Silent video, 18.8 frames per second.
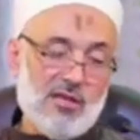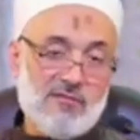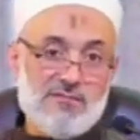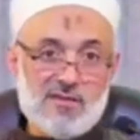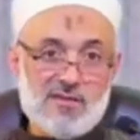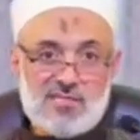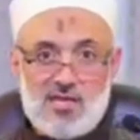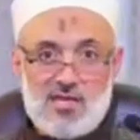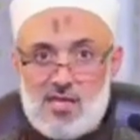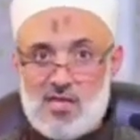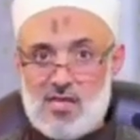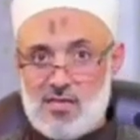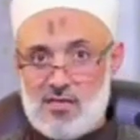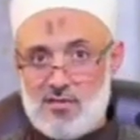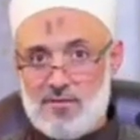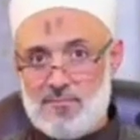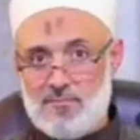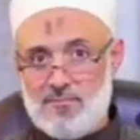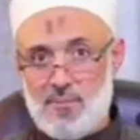
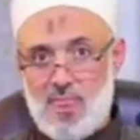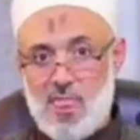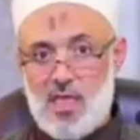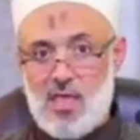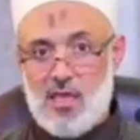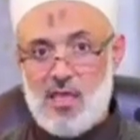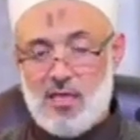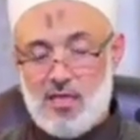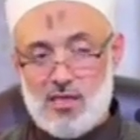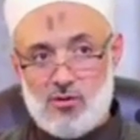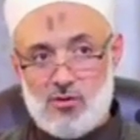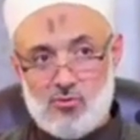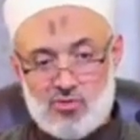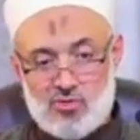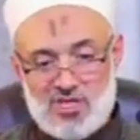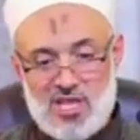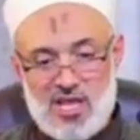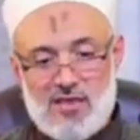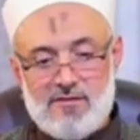لفتني
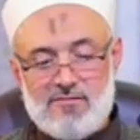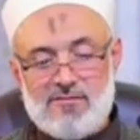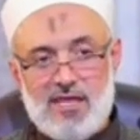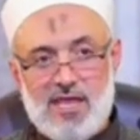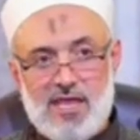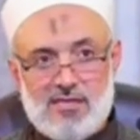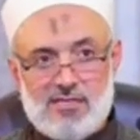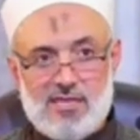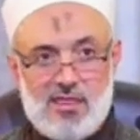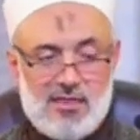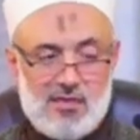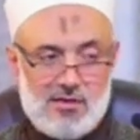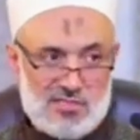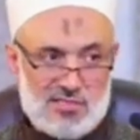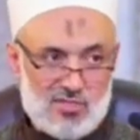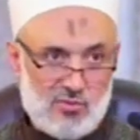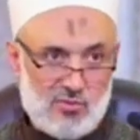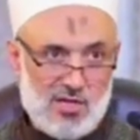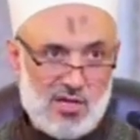أنه جاء في حديث
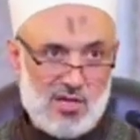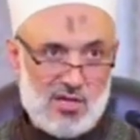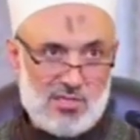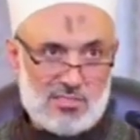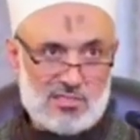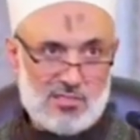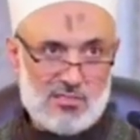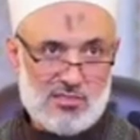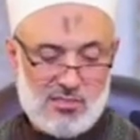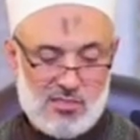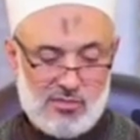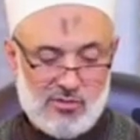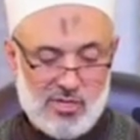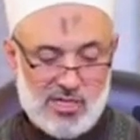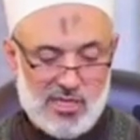رسول الله صلى الله